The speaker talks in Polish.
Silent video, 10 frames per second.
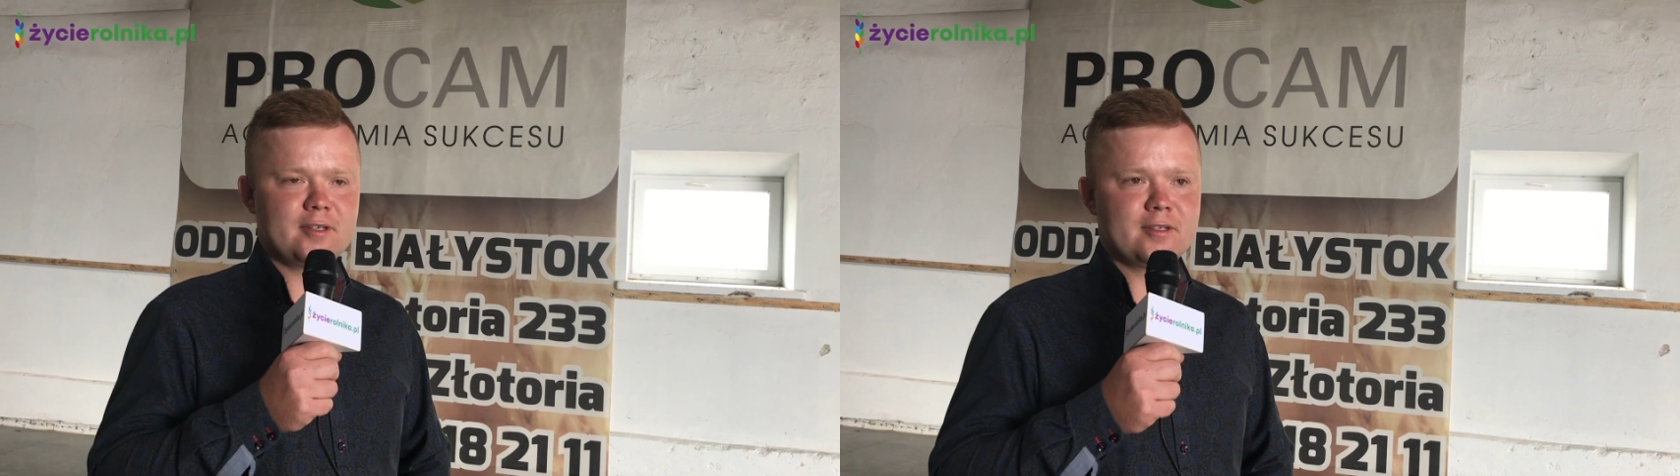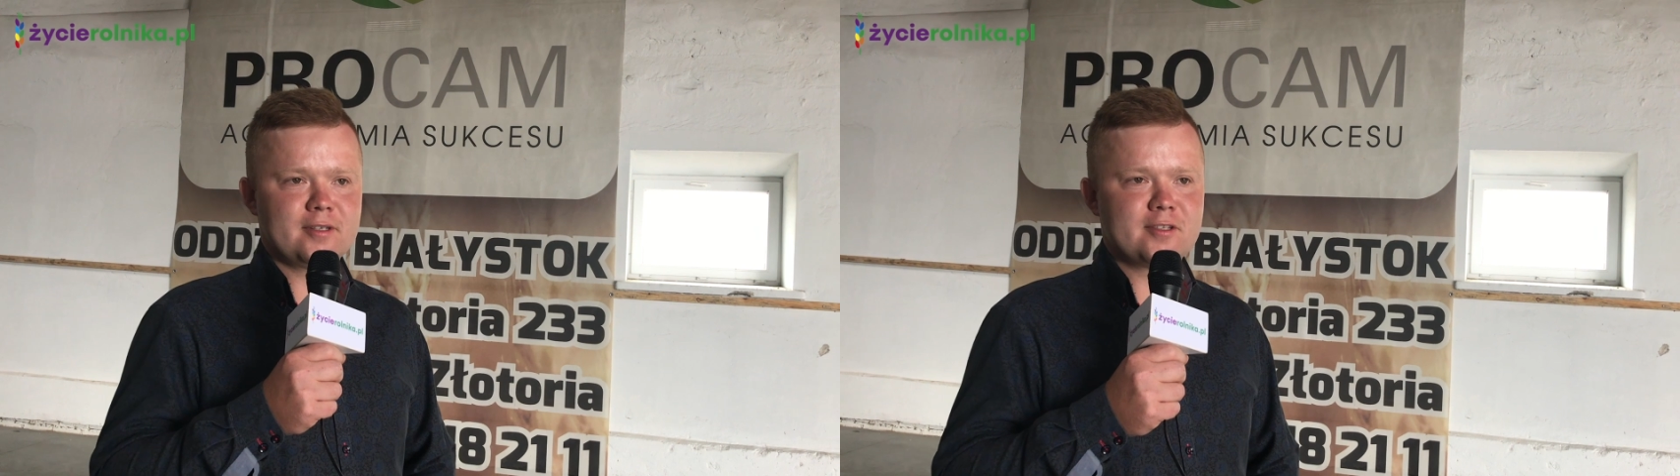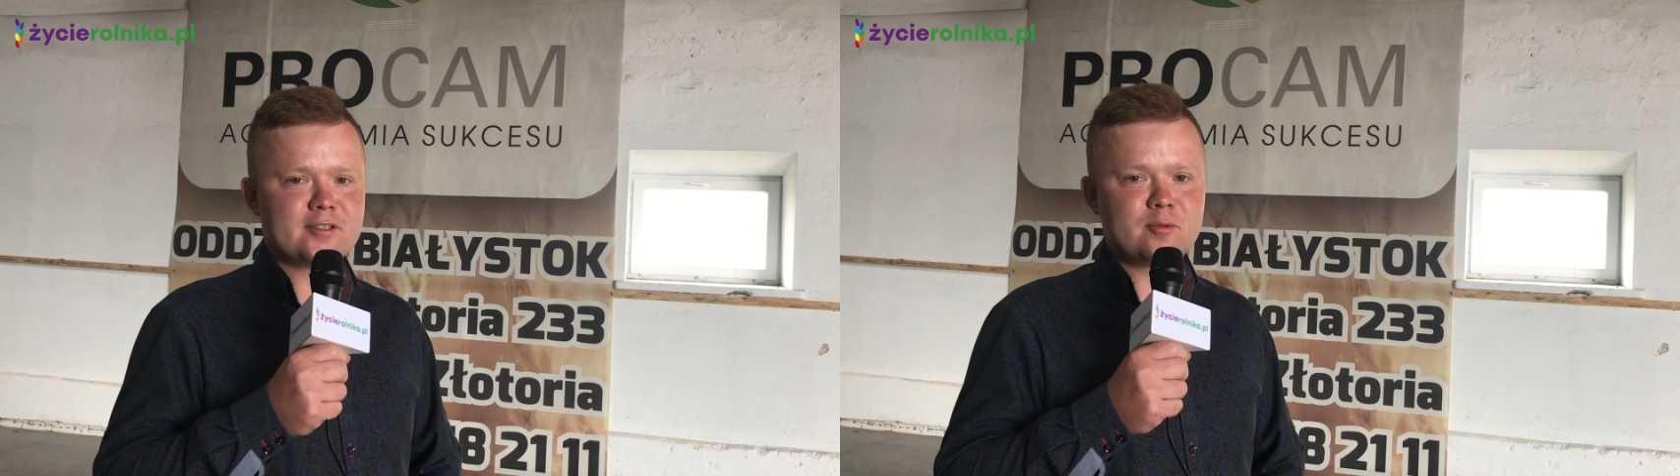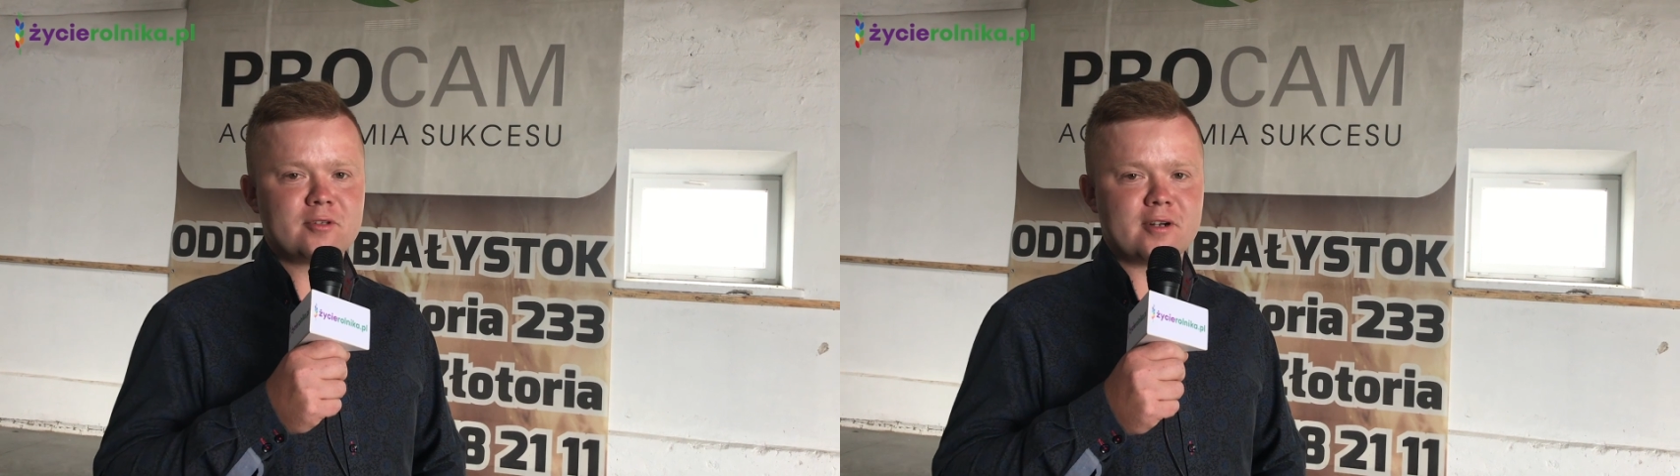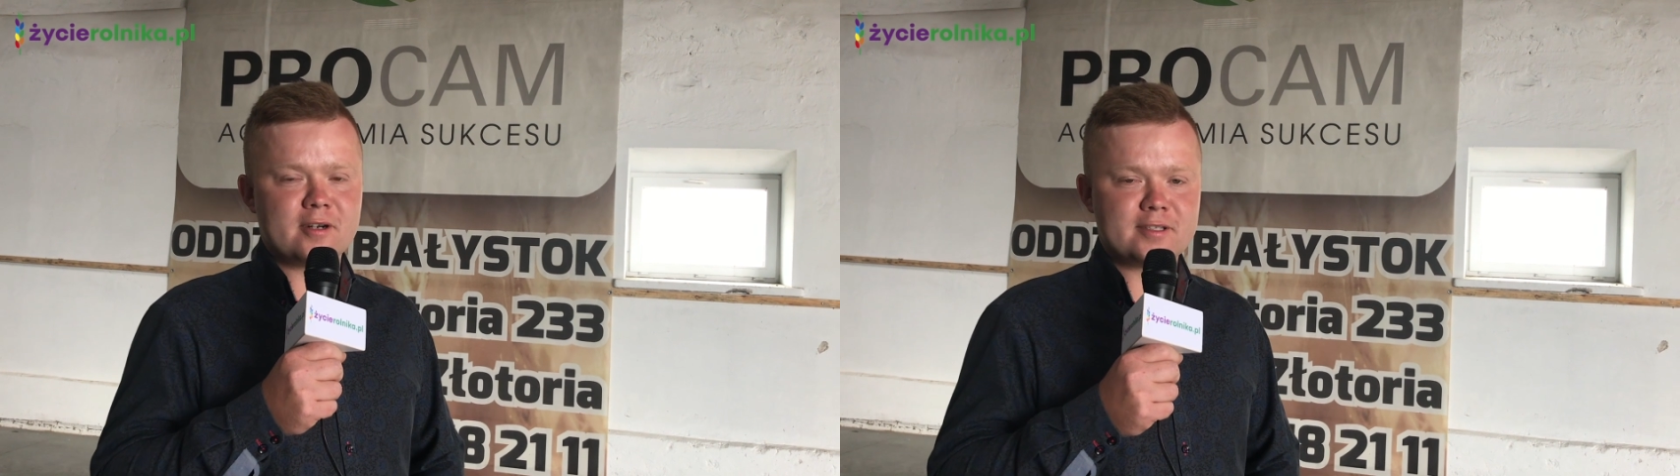y,
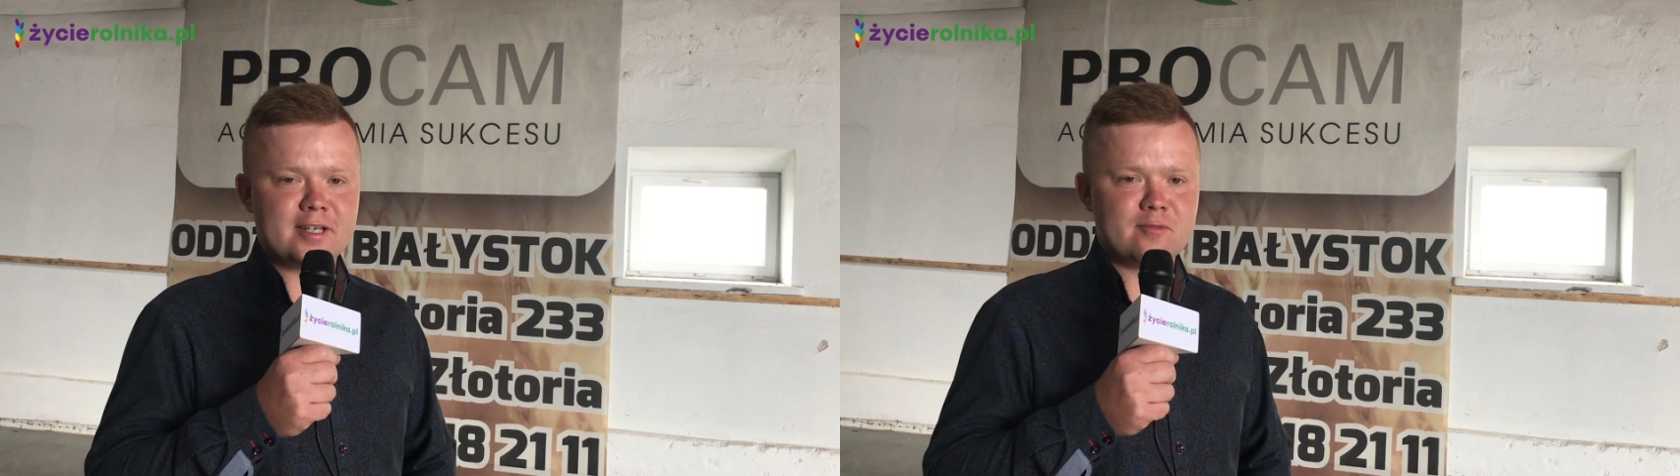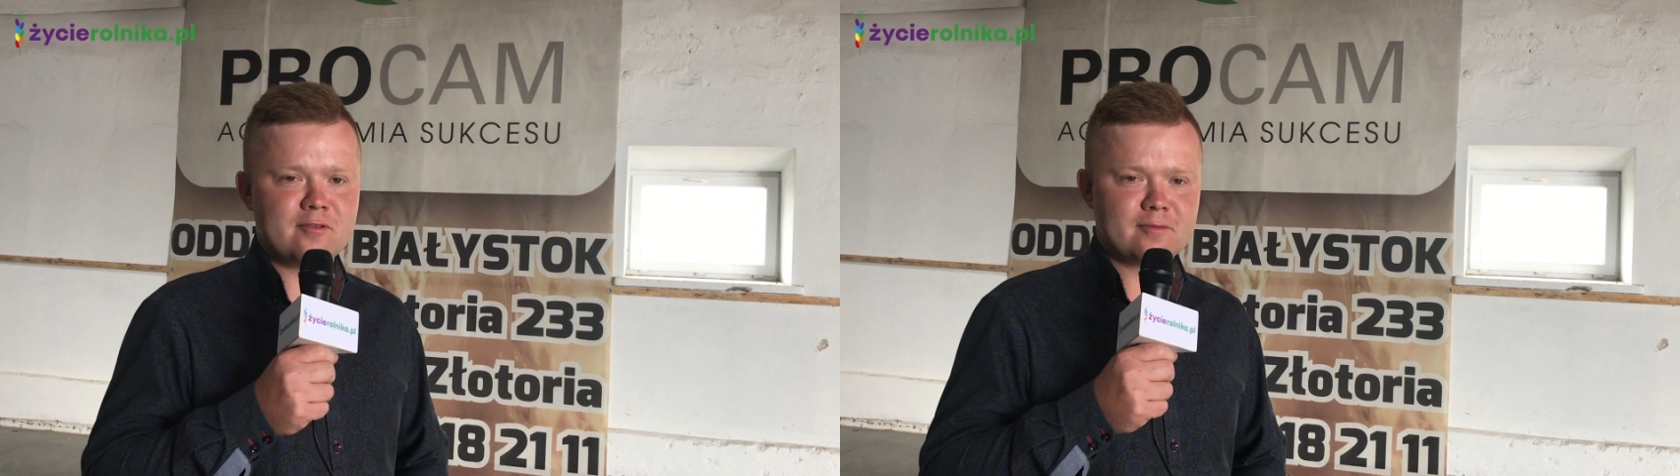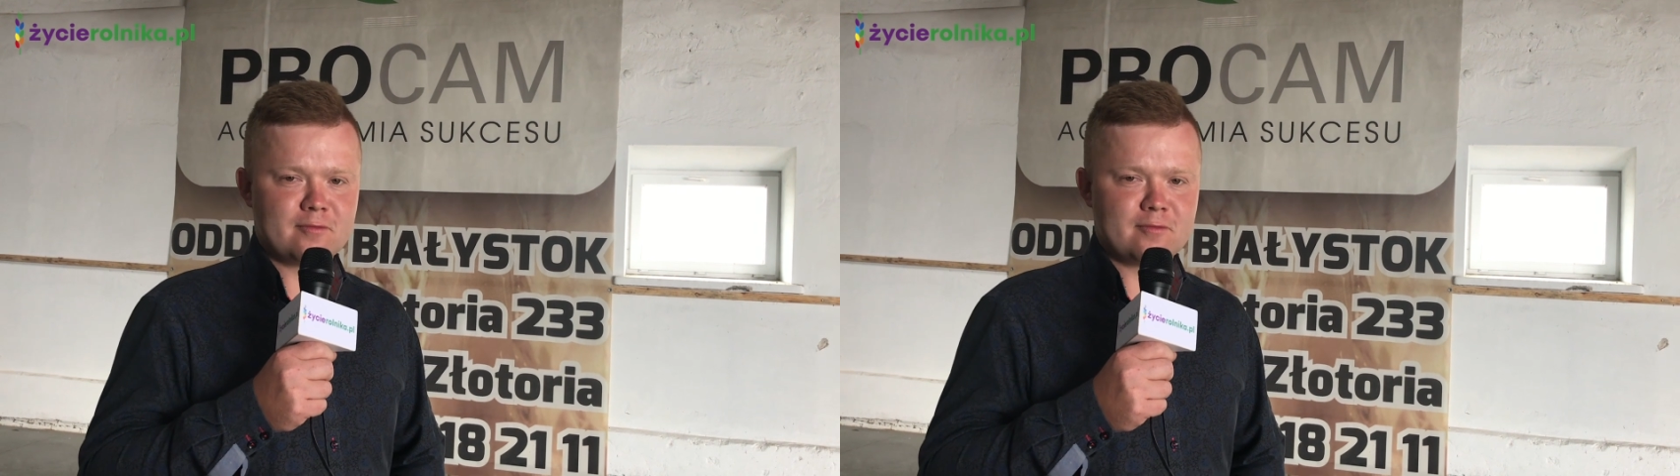dystrybutor RSM-u.